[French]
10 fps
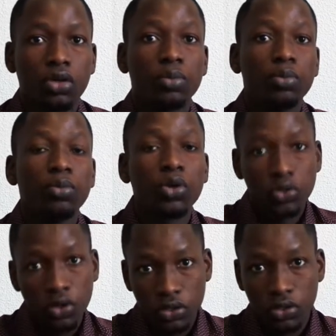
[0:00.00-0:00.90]
le
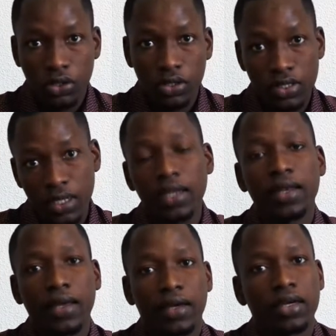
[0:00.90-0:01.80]
mot d'ordre,
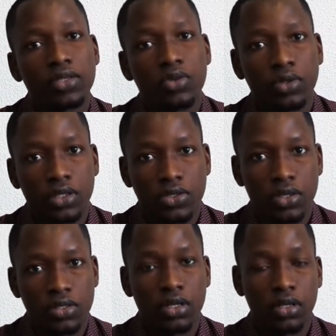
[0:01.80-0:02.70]
c'est l'aération dans
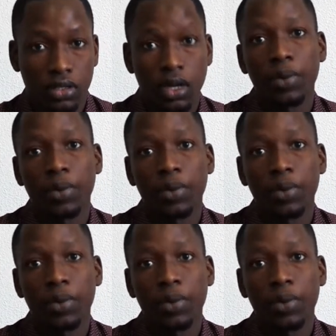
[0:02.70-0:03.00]
ce sens-là.